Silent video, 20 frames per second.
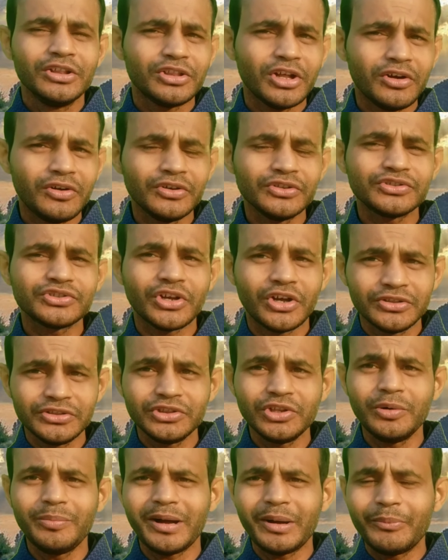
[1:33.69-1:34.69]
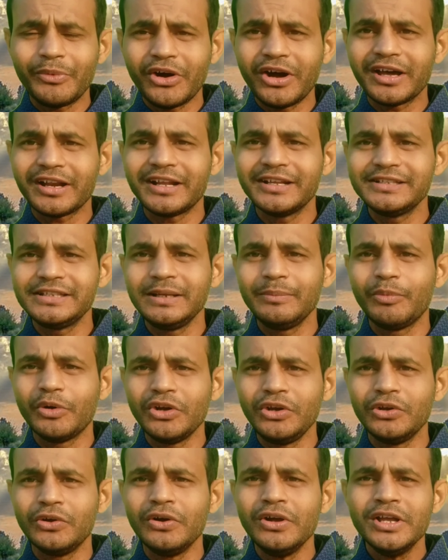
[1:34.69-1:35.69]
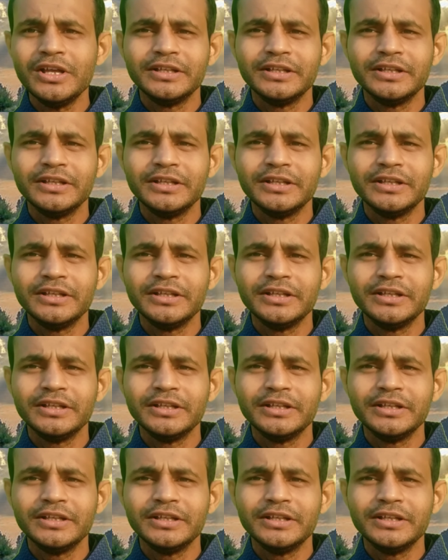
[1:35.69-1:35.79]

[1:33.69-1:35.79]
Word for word: তখন সন্ত বা মহারাজটি বলল